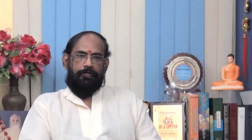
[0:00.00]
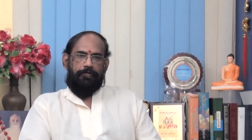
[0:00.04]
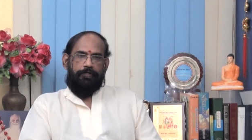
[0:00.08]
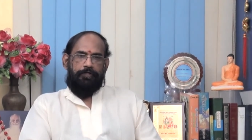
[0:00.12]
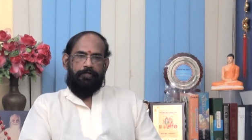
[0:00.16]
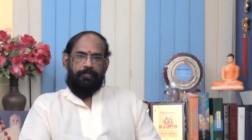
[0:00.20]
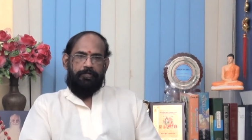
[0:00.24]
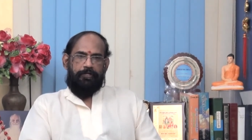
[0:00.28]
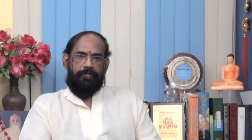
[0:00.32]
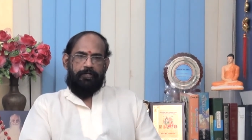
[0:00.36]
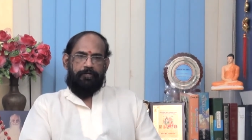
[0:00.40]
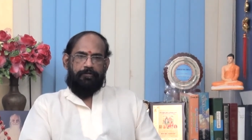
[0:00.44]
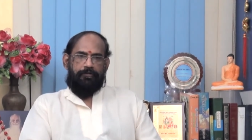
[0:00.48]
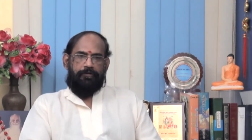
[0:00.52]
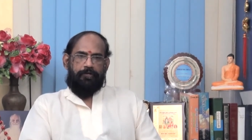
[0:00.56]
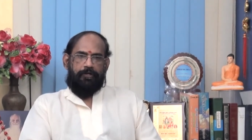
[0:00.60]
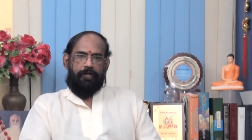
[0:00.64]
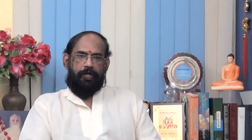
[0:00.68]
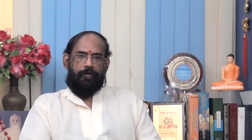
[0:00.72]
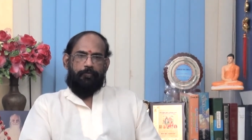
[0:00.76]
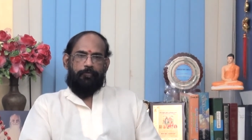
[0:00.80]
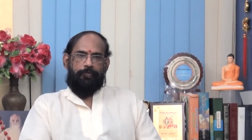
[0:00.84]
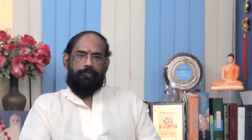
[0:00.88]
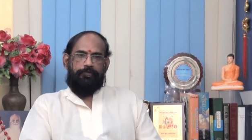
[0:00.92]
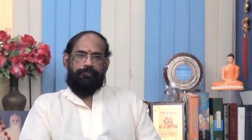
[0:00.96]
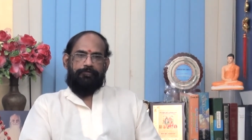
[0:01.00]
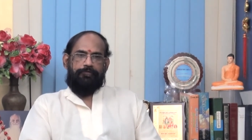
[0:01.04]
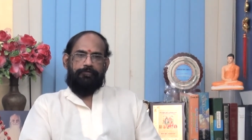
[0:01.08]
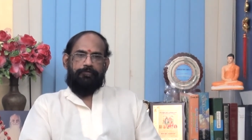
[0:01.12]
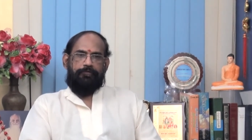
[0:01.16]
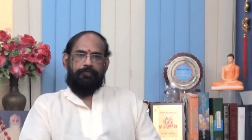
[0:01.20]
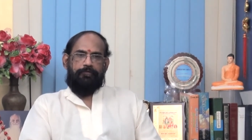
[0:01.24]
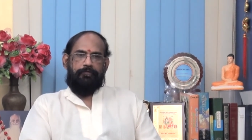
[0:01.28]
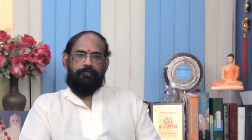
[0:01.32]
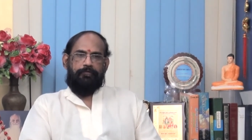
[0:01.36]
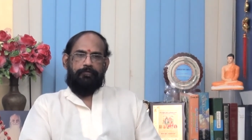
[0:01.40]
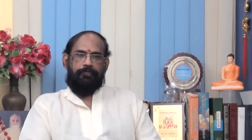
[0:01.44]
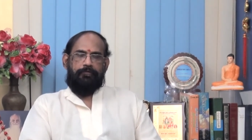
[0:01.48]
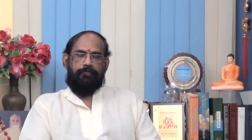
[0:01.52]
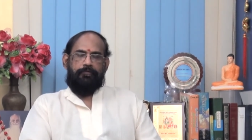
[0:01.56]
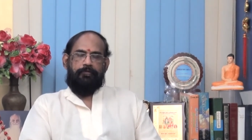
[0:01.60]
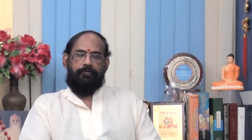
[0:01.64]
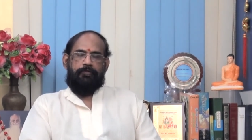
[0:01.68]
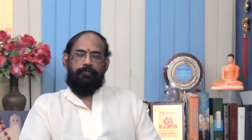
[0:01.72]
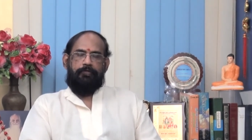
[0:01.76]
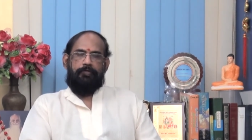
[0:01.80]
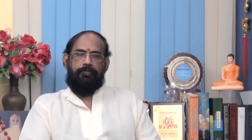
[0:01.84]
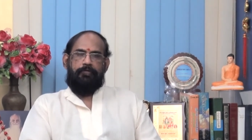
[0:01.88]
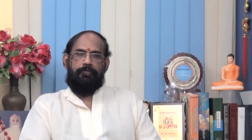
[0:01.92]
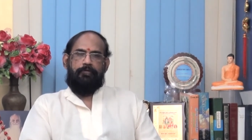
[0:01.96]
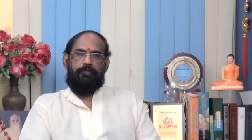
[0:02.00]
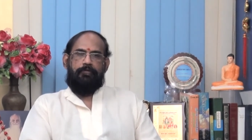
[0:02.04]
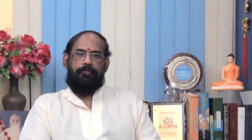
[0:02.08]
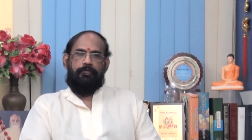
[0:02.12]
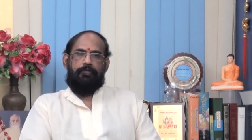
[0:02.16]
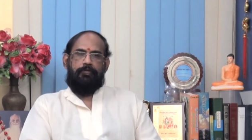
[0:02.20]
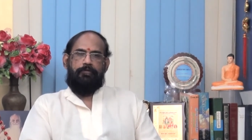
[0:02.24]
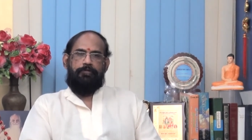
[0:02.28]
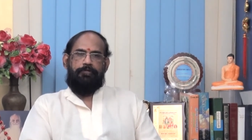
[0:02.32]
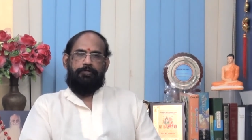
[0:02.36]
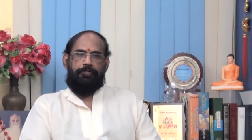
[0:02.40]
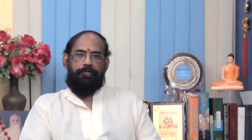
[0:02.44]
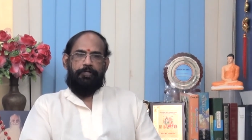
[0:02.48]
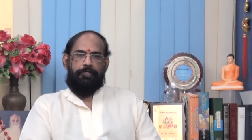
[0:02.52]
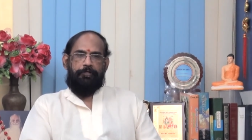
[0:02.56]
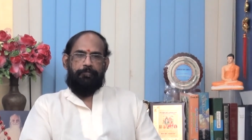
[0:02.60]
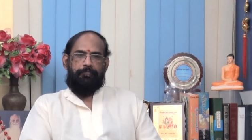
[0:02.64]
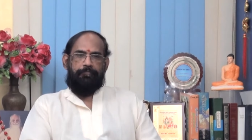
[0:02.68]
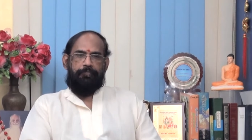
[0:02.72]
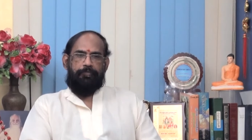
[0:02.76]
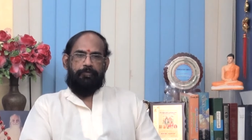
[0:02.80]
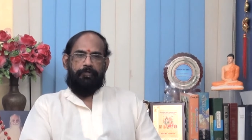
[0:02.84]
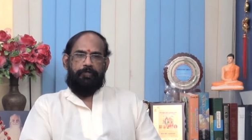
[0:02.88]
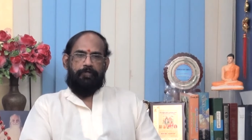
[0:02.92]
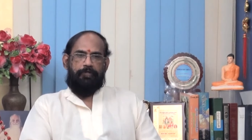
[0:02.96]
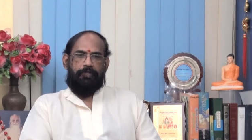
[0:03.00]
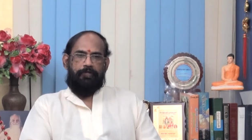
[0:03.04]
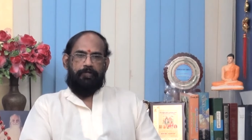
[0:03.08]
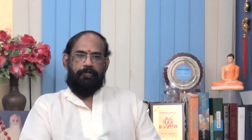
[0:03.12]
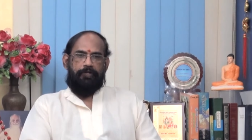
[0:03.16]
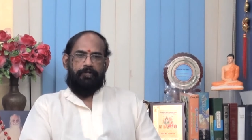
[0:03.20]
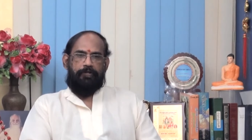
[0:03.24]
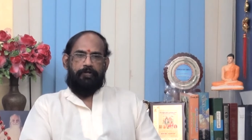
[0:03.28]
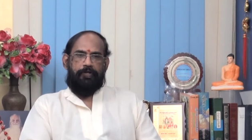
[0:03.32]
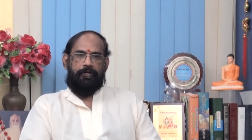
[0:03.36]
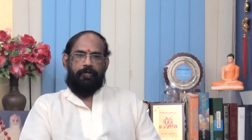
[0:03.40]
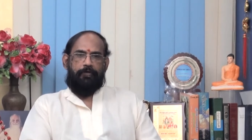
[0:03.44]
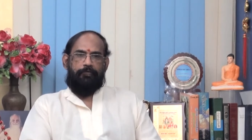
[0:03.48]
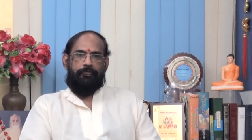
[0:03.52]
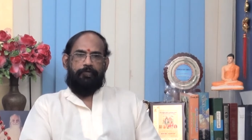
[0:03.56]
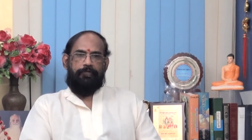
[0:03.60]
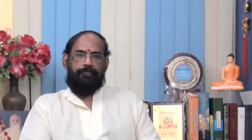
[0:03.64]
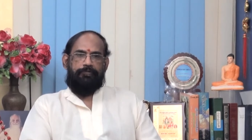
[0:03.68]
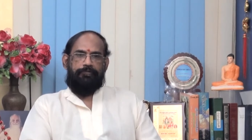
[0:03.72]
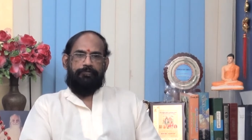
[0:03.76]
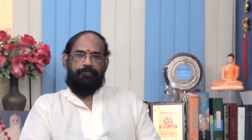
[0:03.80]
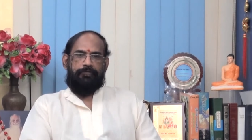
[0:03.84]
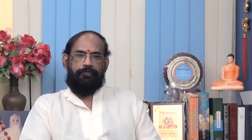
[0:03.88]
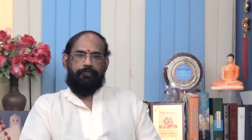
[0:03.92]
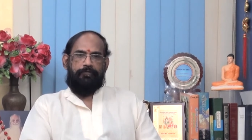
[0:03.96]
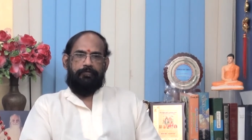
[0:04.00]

இன்னர் டிராவல்ஸ் டீப் இன்னர் டிராவல்ஸ்